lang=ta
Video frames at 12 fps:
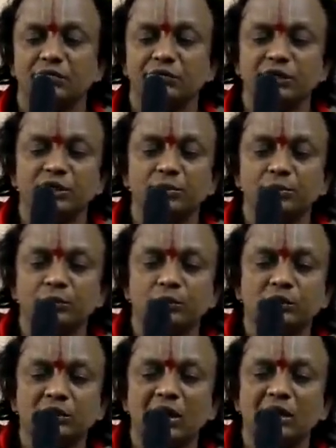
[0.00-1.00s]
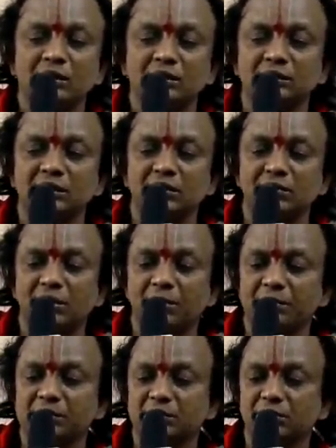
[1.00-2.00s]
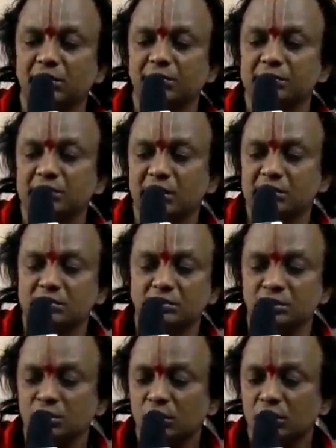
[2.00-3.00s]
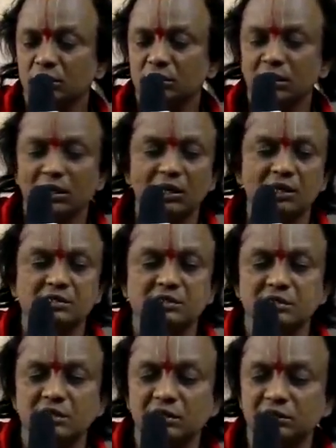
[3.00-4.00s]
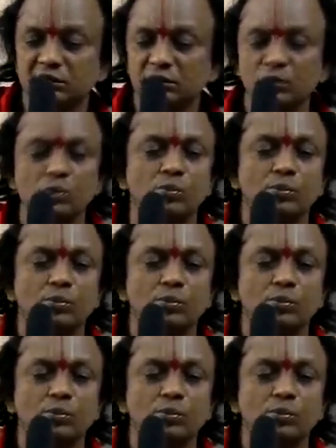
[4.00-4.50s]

வீரம் பூரம் தாளங்கந்தக வெள்ளப்பாசன் வெள்ளப்பாசன் ரசம் இதெல்லாம் சேர்ந்து